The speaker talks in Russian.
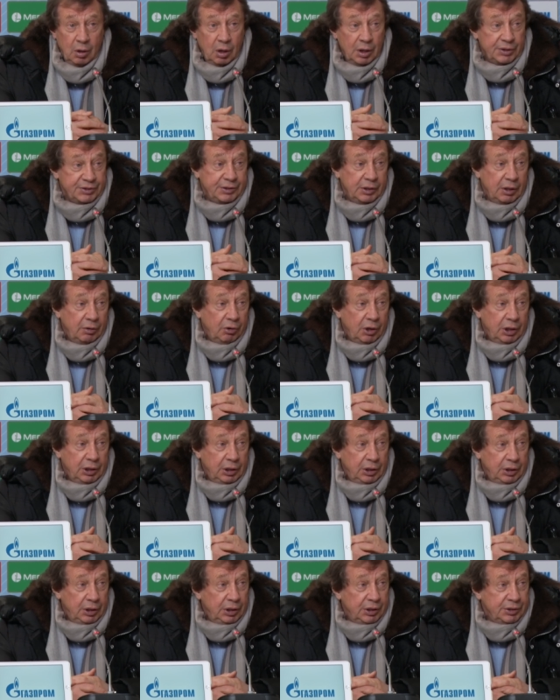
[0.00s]

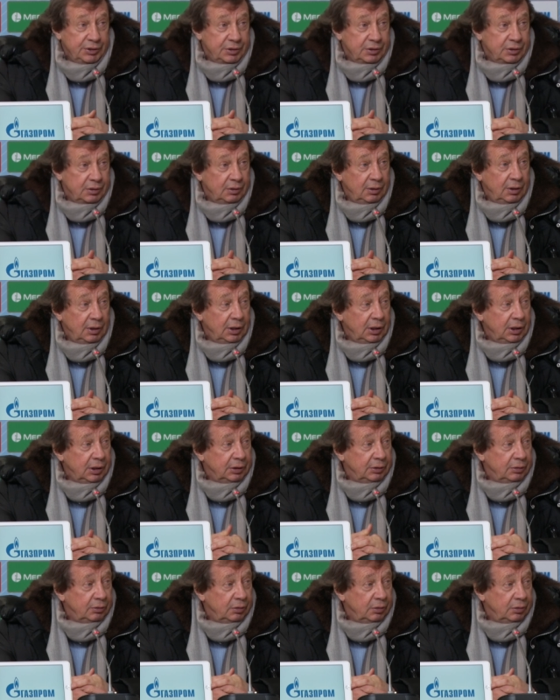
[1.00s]
основания есть для
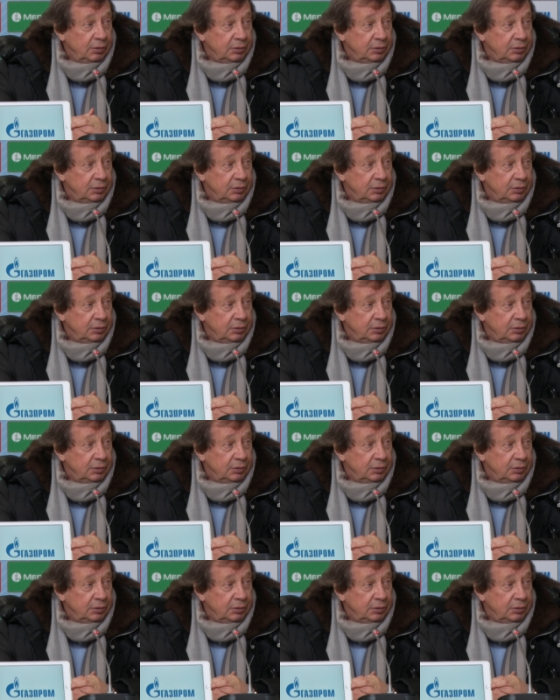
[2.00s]
этого.